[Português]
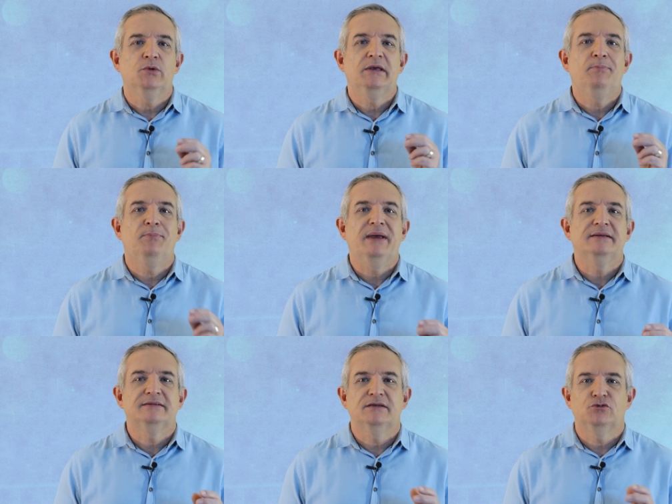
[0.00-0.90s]
o que
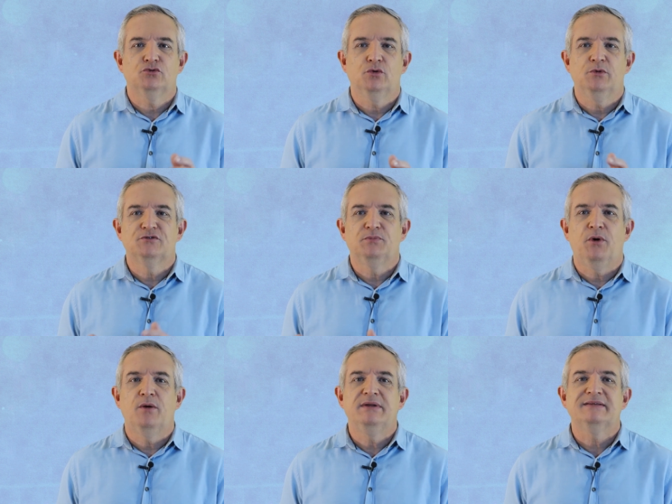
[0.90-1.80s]
pensas sobre os
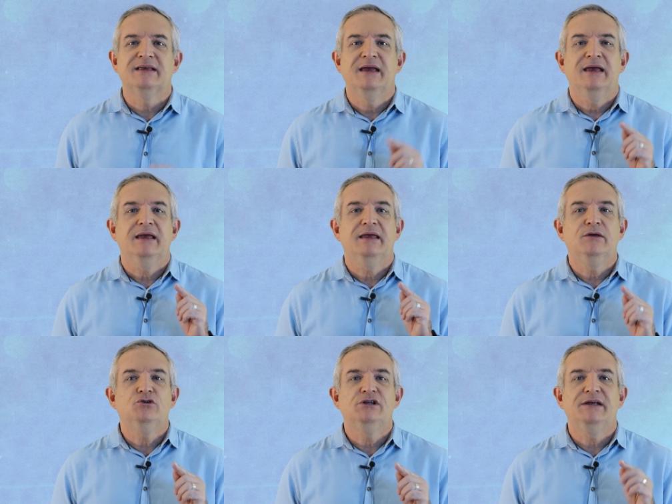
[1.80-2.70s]
pobres
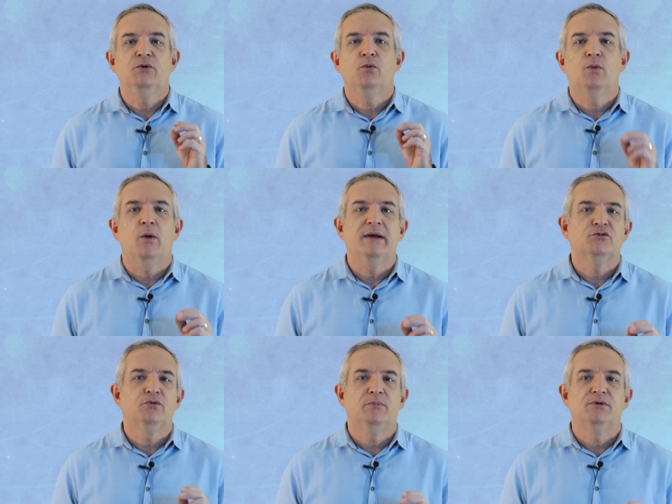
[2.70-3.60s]
e eu direi qual é a
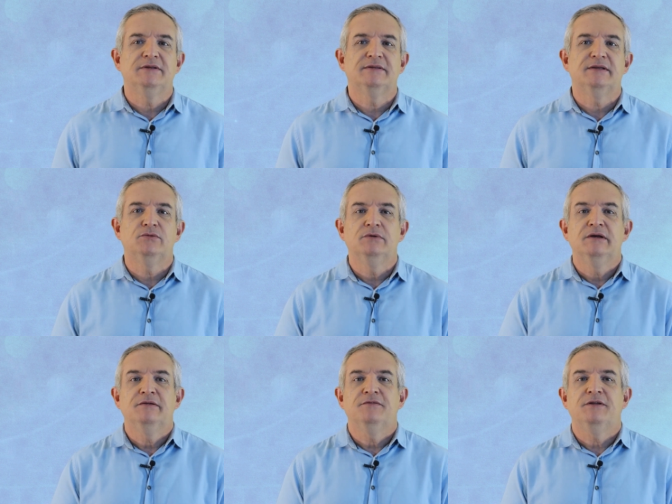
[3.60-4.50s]
sua posição
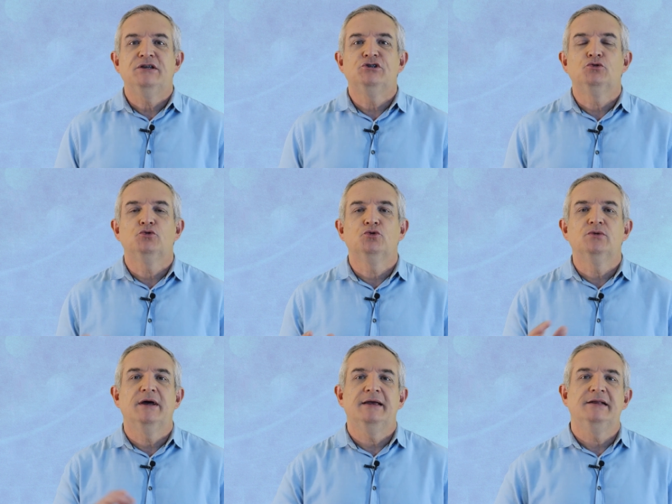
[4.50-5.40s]
frente a
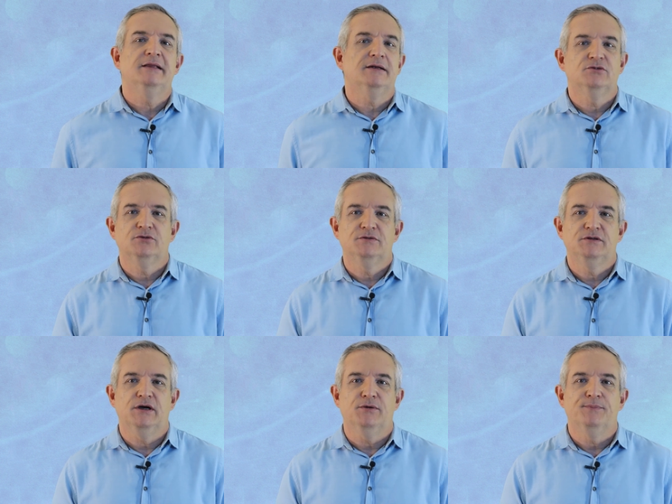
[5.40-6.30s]
toda a realidade
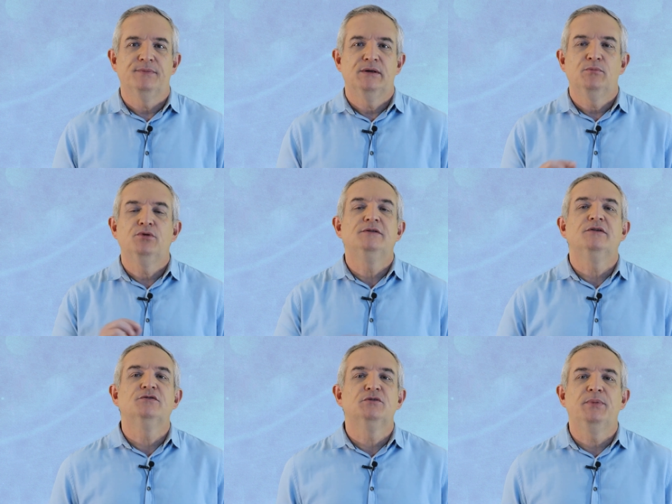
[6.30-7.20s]
social. Por
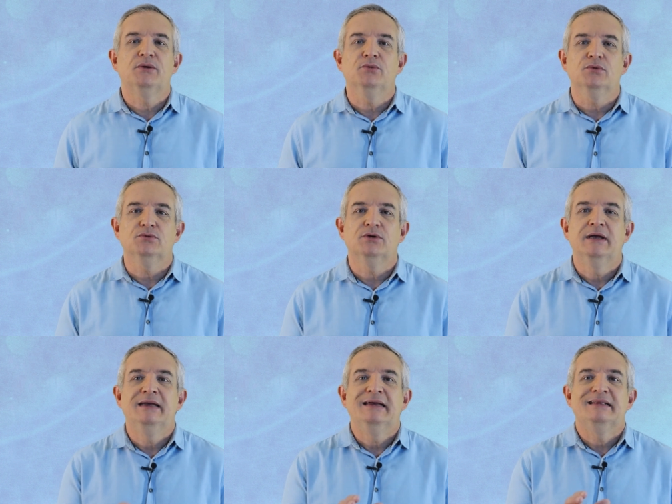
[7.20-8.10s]
isso eu vos pergunto:
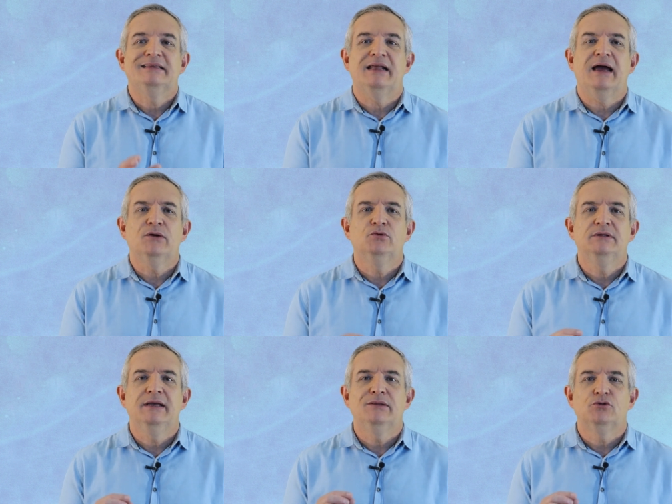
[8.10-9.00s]
trago
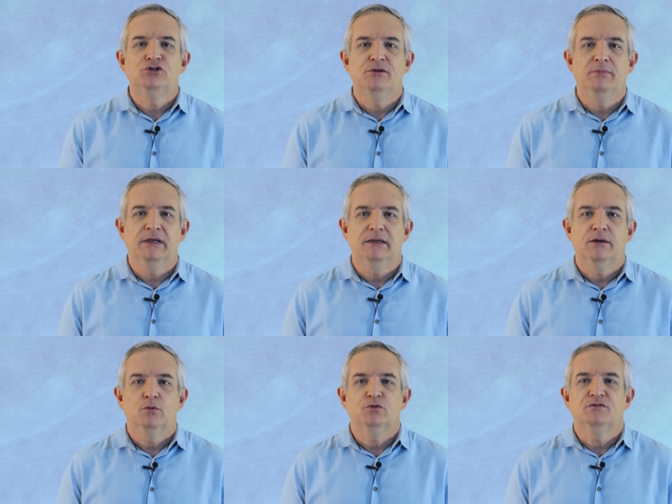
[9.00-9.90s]
dentro de mim
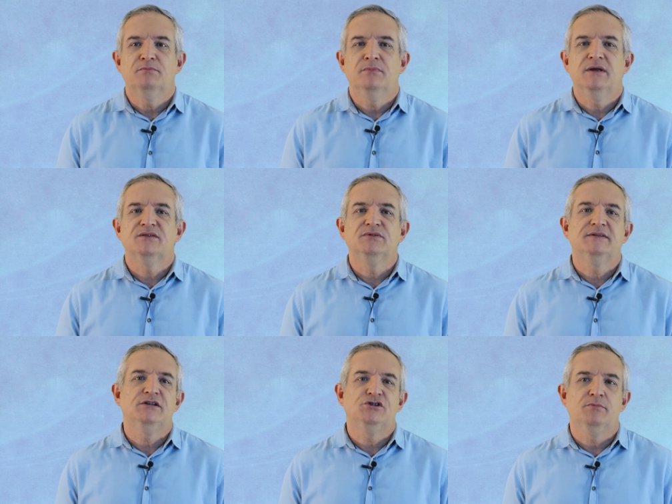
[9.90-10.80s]
os
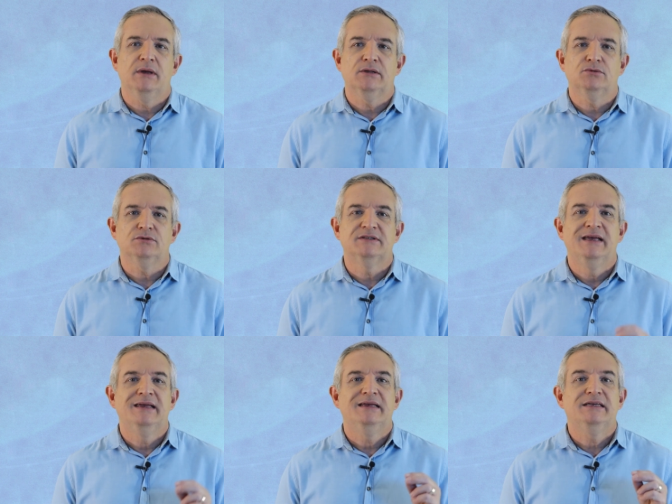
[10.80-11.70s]
mesmos sentimentos
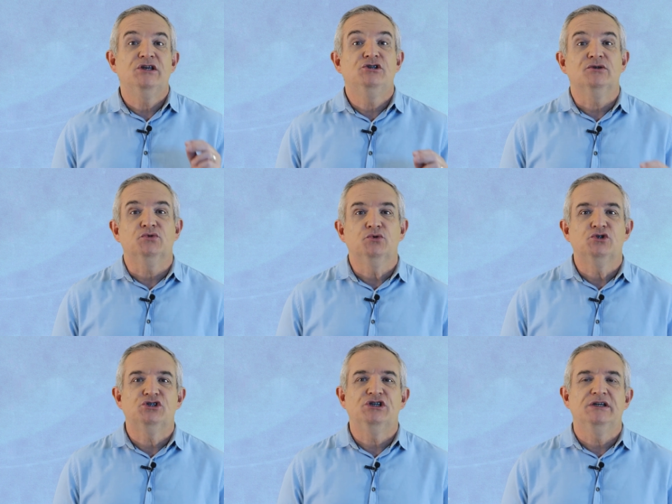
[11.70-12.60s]
que
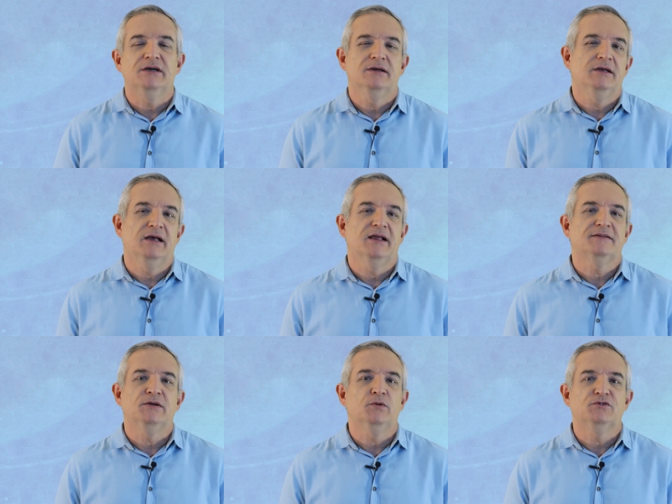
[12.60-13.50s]
Jesus tinha em
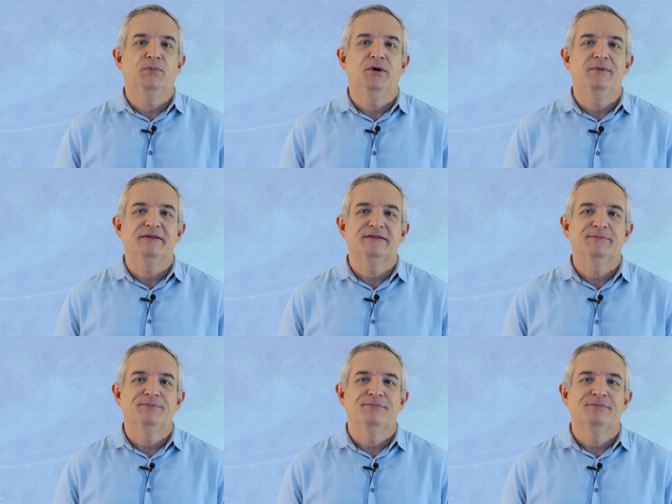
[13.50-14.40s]
relação aos
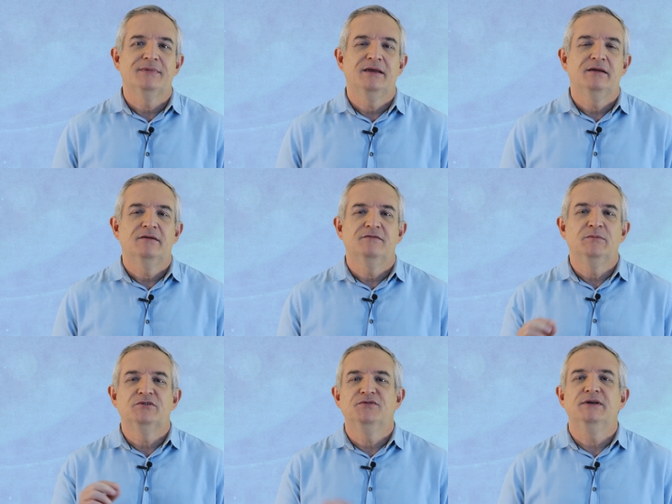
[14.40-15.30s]
pobres?
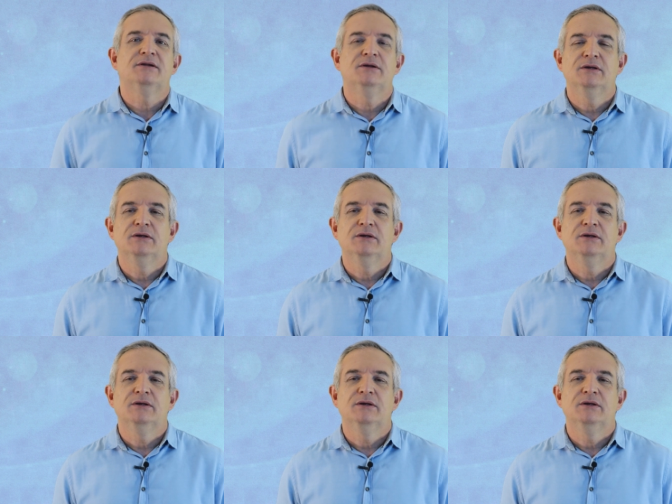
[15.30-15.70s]
Vamos ver